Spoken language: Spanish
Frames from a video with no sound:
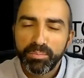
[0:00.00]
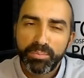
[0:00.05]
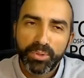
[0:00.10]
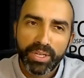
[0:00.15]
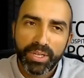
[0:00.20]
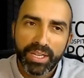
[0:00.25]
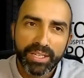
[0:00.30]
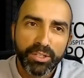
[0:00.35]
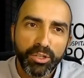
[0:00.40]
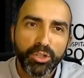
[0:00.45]

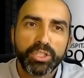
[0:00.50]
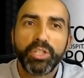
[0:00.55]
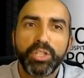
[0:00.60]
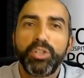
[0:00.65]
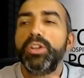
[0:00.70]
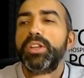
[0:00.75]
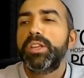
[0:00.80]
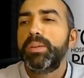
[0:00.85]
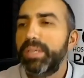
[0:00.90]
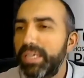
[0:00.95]
porque no se
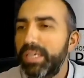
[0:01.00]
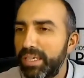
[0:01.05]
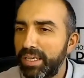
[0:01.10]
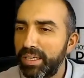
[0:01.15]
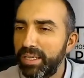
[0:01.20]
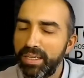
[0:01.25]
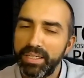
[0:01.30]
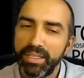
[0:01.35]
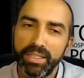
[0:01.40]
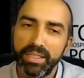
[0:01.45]
conoce bien
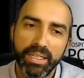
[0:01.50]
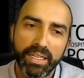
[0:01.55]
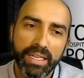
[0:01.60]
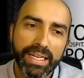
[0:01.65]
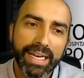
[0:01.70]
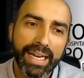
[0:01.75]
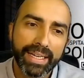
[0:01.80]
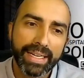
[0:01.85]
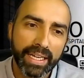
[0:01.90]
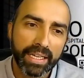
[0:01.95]

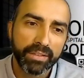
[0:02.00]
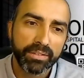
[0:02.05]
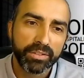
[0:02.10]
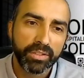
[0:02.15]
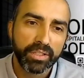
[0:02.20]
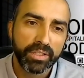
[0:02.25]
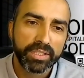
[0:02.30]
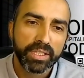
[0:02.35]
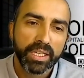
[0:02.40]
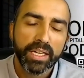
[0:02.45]
el, área. ¿no?
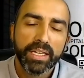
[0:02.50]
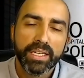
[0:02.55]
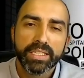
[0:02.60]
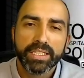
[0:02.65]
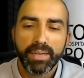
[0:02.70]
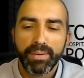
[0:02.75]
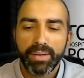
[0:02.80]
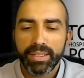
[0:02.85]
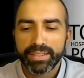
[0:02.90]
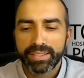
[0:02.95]
Entonces,
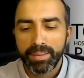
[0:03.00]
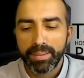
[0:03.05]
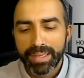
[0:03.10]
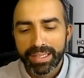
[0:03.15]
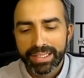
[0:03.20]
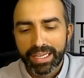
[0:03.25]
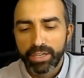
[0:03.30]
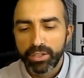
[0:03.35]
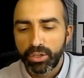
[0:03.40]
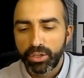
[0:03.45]
se,
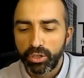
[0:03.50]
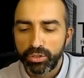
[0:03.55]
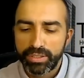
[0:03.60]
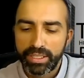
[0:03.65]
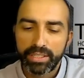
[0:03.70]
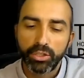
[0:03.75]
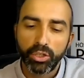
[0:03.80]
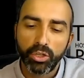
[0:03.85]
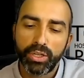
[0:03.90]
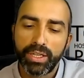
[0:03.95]
mezcla, yo creo,
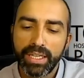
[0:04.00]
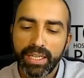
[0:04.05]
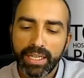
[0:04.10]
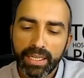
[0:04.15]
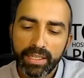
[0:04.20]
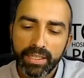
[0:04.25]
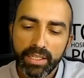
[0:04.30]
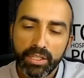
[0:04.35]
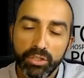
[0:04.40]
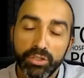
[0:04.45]

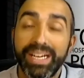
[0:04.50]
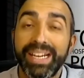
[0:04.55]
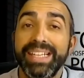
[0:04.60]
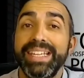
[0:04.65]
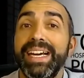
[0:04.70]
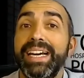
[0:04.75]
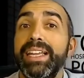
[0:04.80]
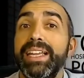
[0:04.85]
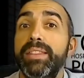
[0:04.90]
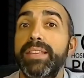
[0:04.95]
tecnología, o sea, la
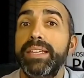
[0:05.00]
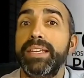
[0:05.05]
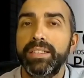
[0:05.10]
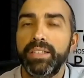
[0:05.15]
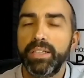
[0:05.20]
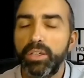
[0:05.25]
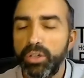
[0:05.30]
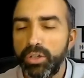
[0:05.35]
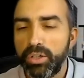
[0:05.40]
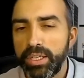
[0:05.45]
llegada de cierta
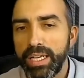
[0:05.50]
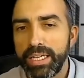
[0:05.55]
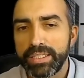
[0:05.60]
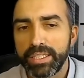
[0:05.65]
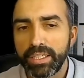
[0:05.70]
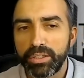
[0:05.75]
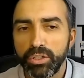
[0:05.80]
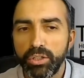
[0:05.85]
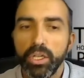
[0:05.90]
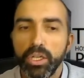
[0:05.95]
tecnología al
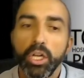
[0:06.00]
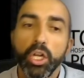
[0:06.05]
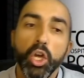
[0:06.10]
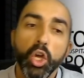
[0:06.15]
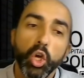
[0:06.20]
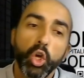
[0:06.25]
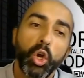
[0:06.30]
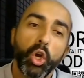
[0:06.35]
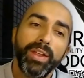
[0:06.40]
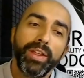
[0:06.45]
sector
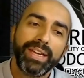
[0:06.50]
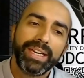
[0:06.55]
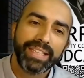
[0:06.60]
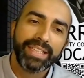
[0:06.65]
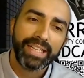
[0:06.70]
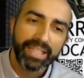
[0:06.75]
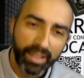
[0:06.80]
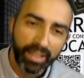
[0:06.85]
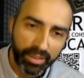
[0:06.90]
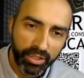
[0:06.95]
con la mm.
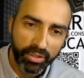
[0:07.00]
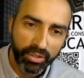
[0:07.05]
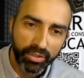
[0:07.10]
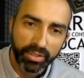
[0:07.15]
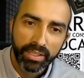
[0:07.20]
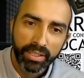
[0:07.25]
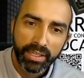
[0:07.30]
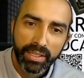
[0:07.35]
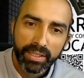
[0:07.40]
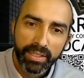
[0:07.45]

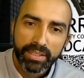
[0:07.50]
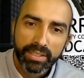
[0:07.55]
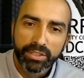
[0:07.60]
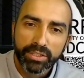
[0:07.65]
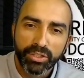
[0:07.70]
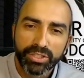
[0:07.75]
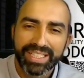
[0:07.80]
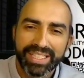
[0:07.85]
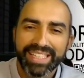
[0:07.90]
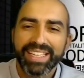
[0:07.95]
digitalización.
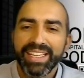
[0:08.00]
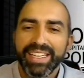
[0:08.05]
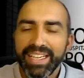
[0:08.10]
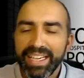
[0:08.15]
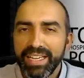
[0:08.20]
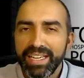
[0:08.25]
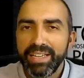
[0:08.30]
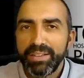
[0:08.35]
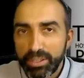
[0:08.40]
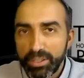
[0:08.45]
Entonces,
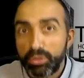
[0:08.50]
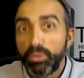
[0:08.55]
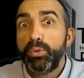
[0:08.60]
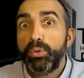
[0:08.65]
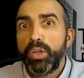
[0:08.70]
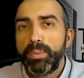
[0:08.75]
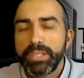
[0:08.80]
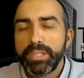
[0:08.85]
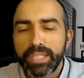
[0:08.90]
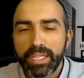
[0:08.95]
eh, desde tu
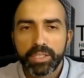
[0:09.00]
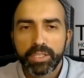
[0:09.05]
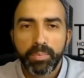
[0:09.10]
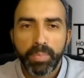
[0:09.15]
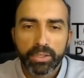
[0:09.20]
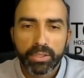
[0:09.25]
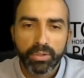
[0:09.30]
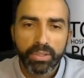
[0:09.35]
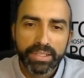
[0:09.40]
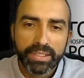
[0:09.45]
punto de vista
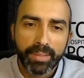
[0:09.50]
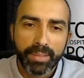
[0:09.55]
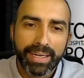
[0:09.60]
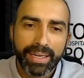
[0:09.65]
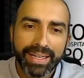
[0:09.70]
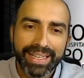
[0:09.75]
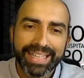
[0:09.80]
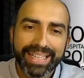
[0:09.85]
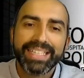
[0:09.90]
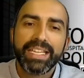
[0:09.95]
experto en el
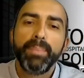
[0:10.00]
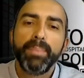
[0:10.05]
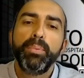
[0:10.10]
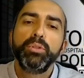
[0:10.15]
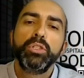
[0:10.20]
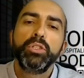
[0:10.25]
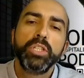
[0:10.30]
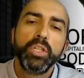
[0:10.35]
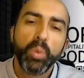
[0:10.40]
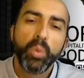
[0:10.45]
tema, ¿en qué
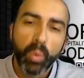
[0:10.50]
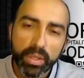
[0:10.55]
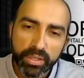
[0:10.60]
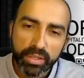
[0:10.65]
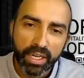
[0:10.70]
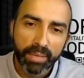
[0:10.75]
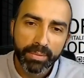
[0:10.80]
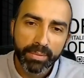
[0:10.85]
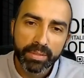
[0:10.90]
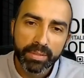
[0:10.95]
punto se
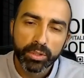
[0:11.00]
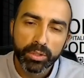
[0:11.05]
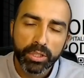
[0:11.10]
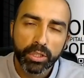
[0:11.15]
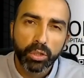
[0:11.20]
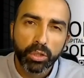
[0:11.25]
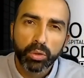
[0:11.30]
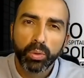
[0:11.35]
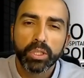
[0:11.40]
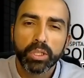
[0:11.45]
encuentra ahora mismo el
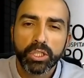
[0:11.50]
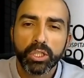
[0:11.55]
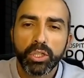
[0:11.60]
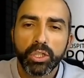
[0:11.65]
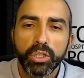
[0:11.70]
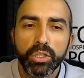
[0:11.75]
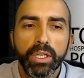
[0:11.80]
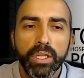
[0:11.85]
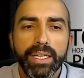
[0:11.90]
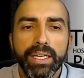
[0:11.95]
sector
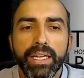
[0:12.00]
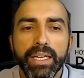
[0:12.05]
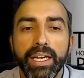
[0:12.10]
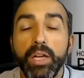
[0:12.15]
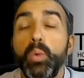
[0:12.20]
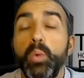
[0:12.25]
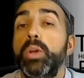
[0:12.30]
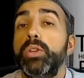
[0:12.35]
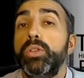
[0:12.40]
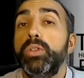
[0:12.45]
turístico
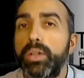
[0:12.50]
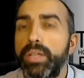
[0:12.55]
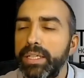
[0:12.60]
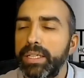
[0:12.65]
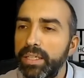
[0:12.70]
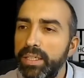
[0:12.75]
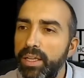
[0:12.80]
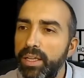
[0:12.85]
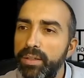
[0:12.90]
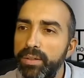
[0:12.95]
en cuanto a
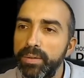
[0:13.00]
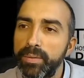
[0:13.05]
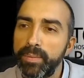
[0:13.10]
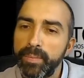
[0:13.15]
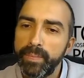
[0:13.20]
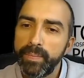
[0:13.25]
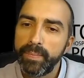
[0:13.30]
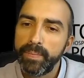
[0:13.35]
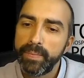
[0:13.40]
digitalización?